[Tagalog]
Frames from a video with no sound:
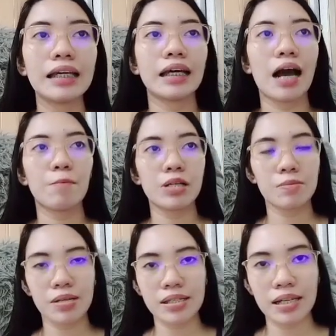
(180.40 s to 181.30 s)
E-commerce
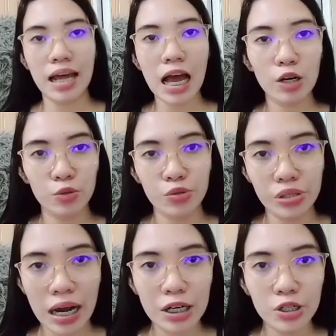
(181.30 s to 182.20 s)
ba sila?
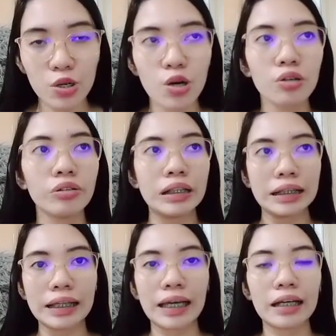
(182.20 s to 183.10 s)
Construction,
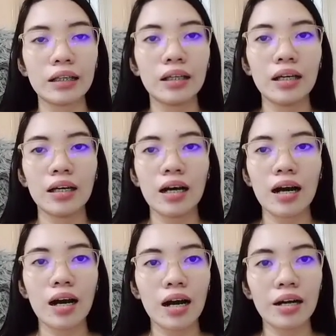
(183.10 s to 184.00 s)
retail,
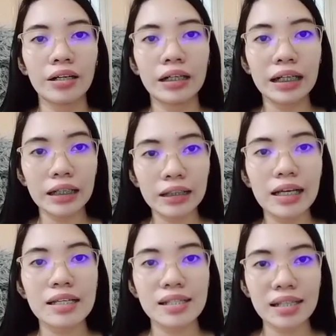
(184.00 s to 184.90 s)
uh, real
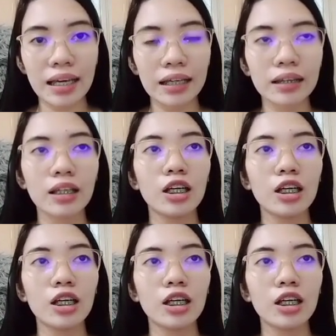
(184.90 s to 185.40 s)
estate.